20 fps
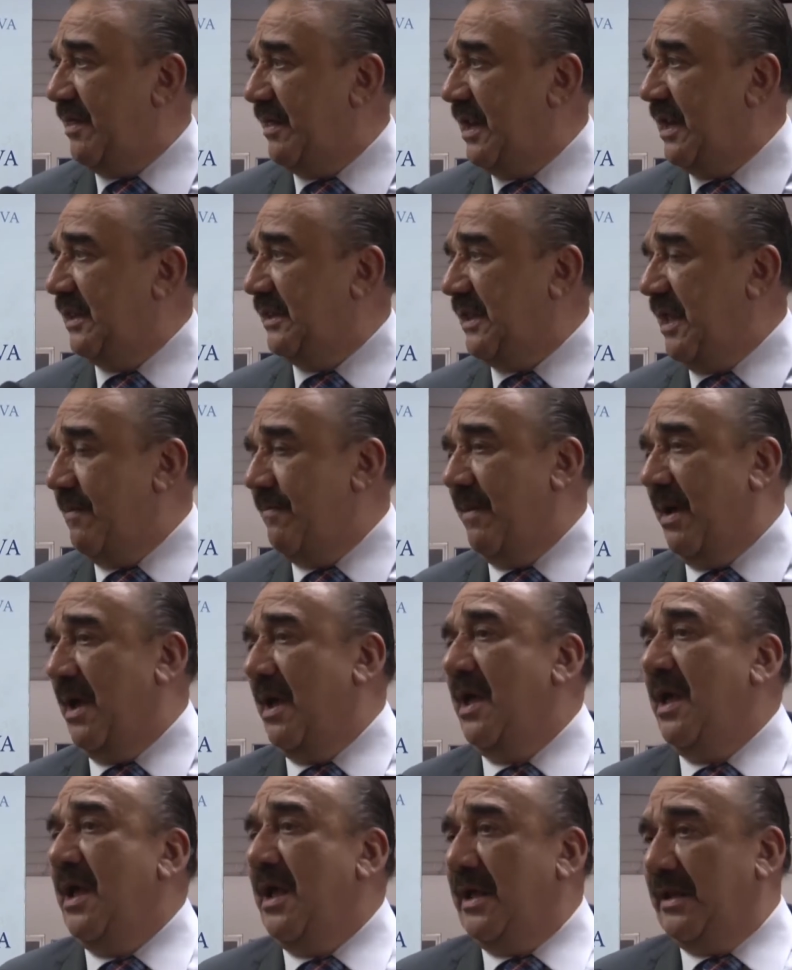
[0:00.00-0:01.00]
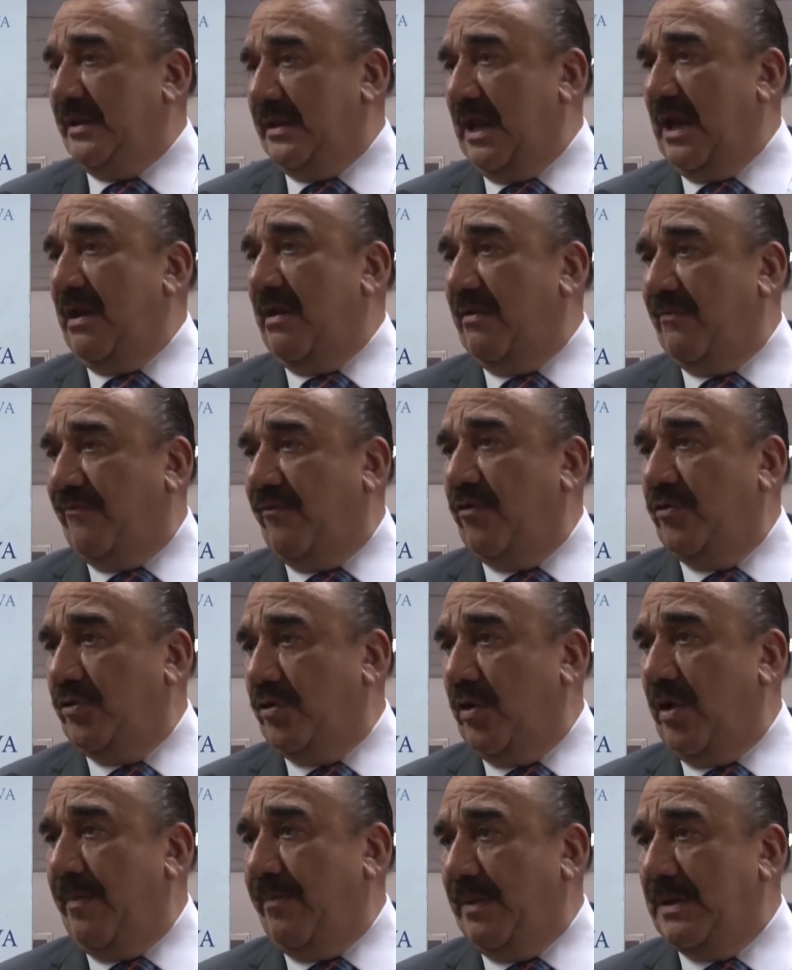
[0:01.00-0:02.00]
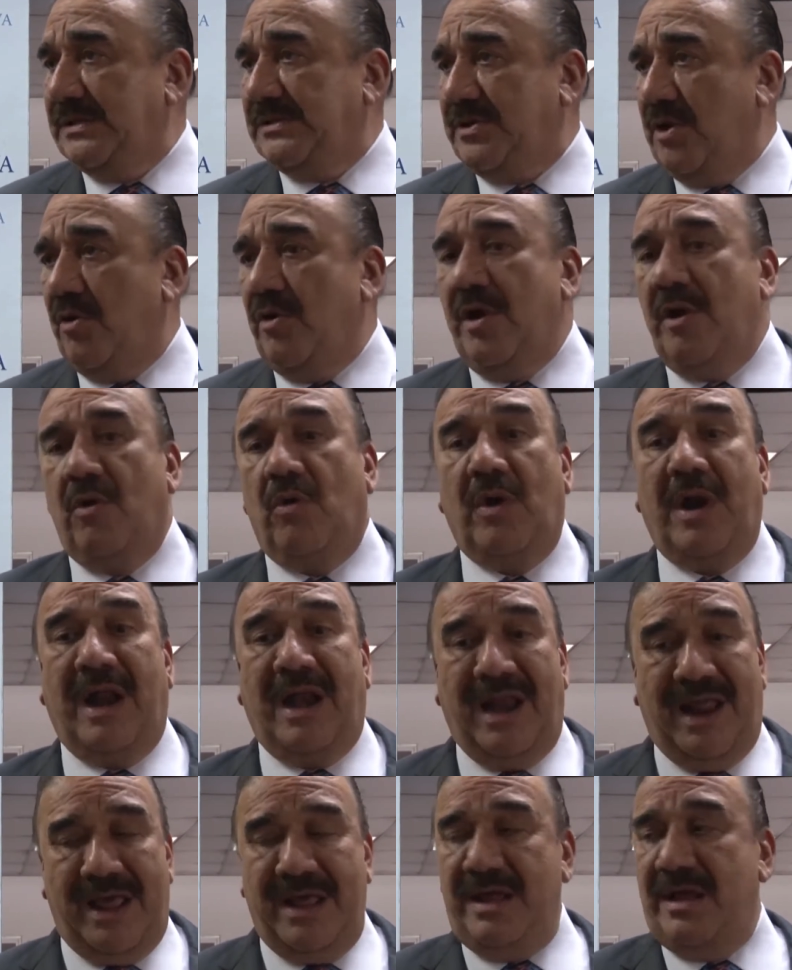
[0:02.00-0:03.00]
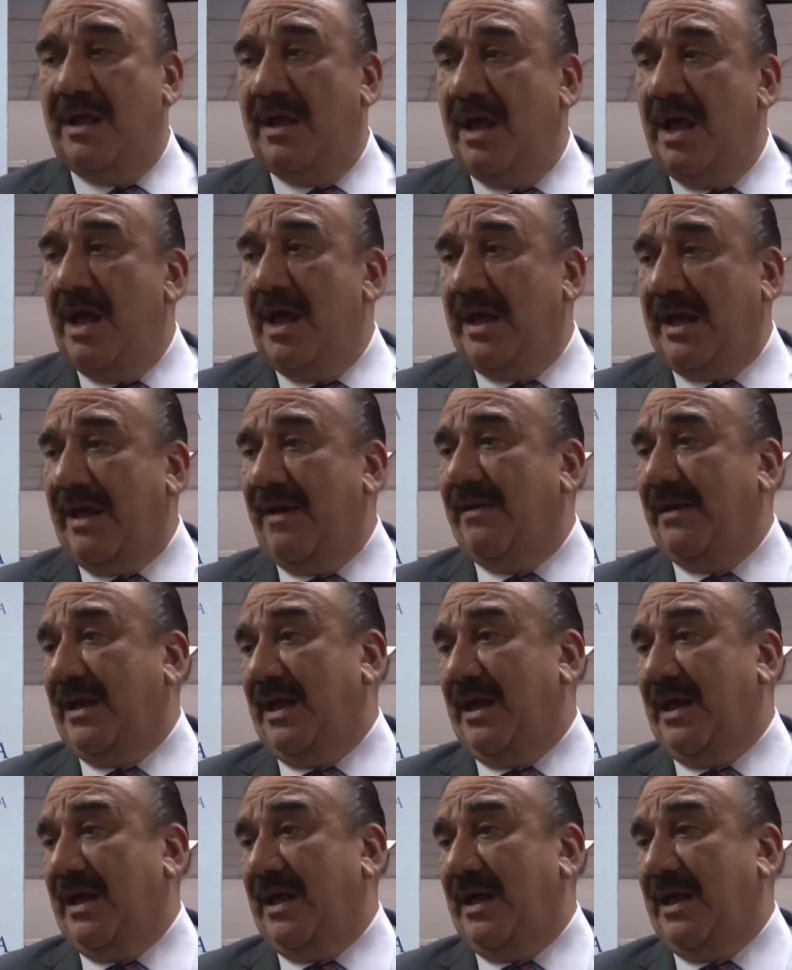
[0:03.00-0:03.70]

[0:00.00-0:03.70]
del tema del fondo de pensiones o la ley que,